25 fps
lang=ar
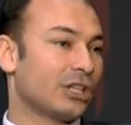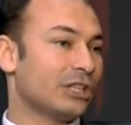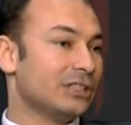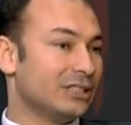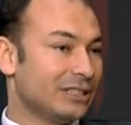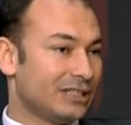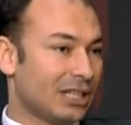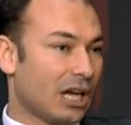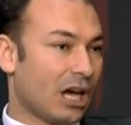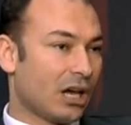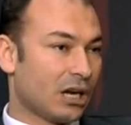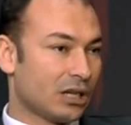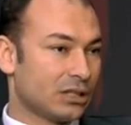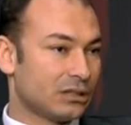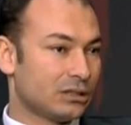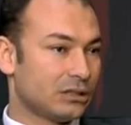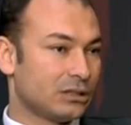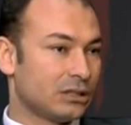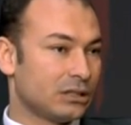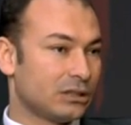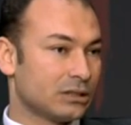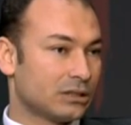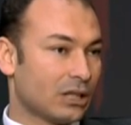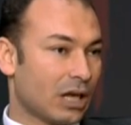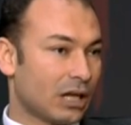دي
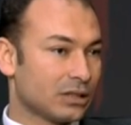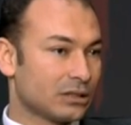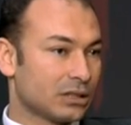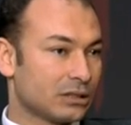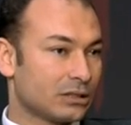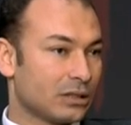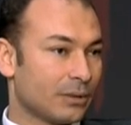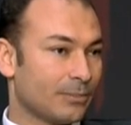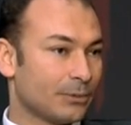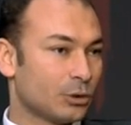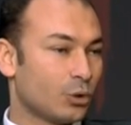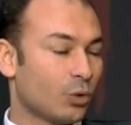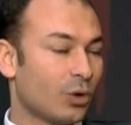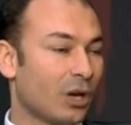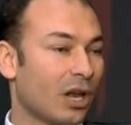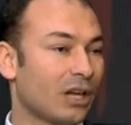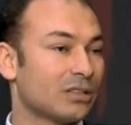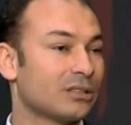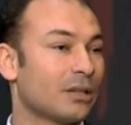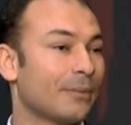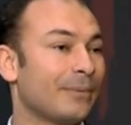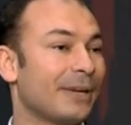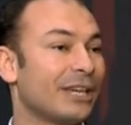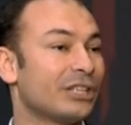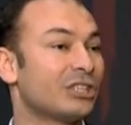اعراض تعاطي ترامادول
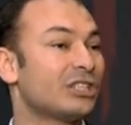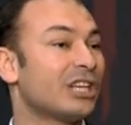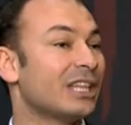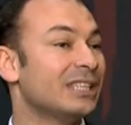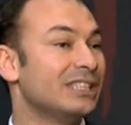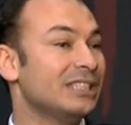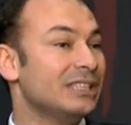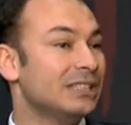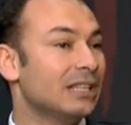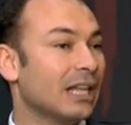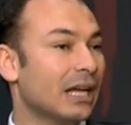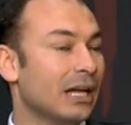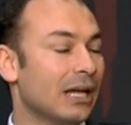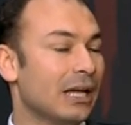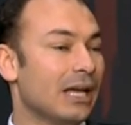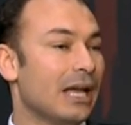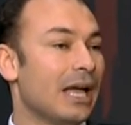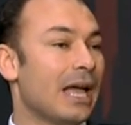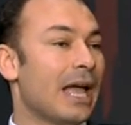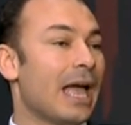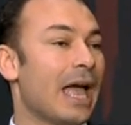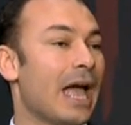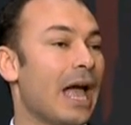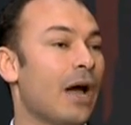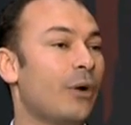العصبيه الشديده
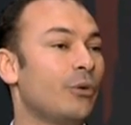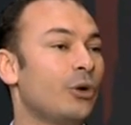أوه.